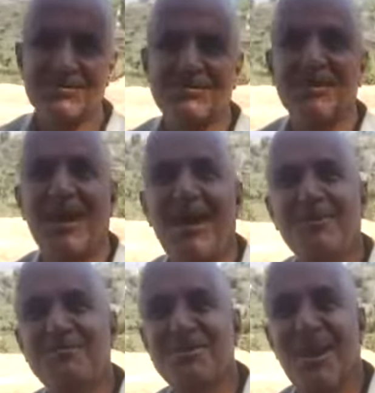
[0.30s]
عليكم
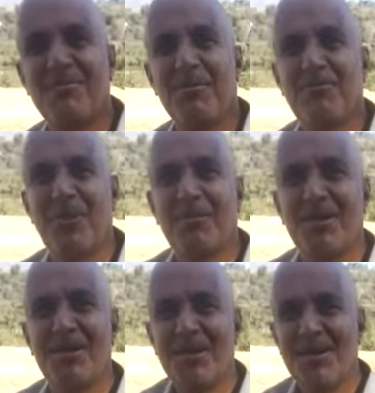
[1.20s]
السلام كيف
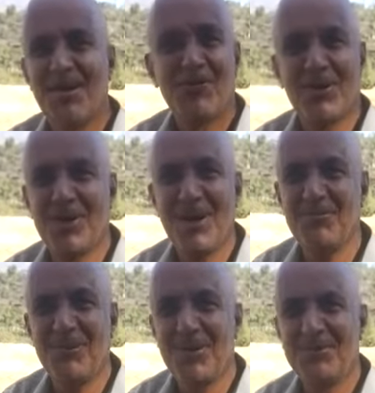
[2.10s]
حالك؟ والله الحمد لله